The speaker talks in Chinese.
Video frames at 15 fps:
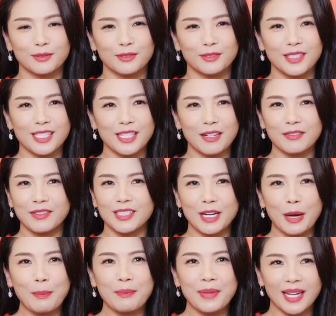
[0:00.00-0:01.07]
非常非
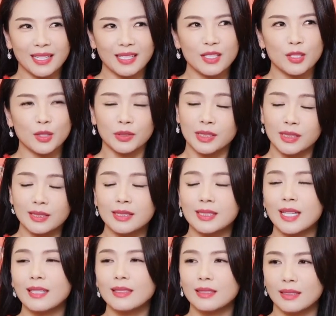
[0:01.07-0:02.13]
常美的一首思
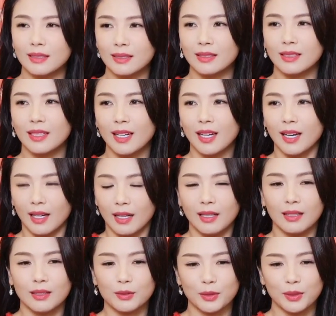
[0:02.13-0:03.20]
乡的歌
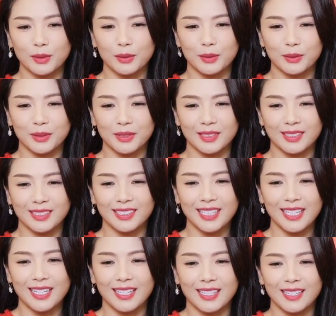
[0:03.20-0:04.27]
啊，所以我觉得
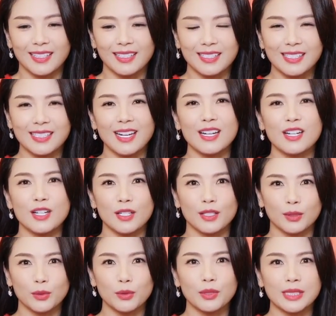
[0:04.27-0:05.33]
呃既然
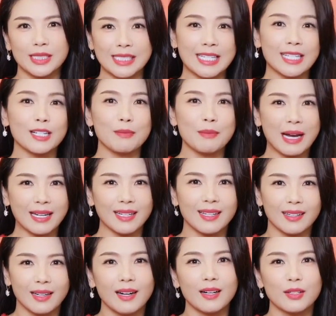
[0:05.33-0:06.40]
是过节了嘛
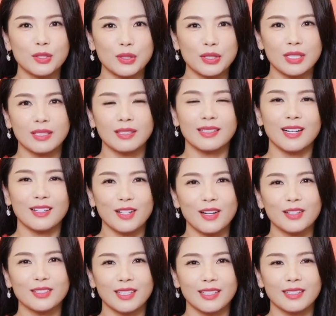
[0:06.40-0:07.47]
啊，就热热闹
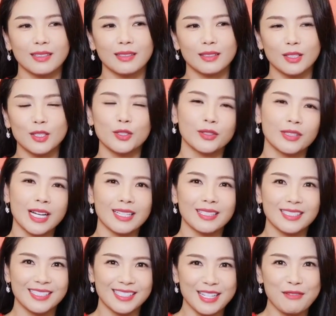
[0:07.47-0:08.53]
闹的各种各样
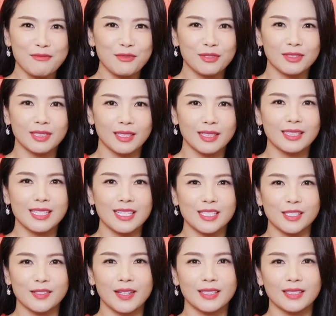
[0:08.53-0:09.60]
的节目啊，也
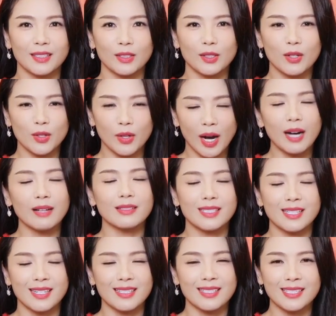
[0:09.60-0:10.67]
希望能够有好的
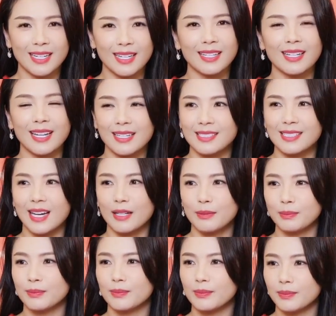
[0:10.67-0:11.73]
呈现给大家，
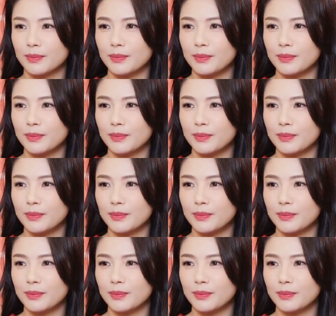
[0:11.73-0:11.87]
嗯。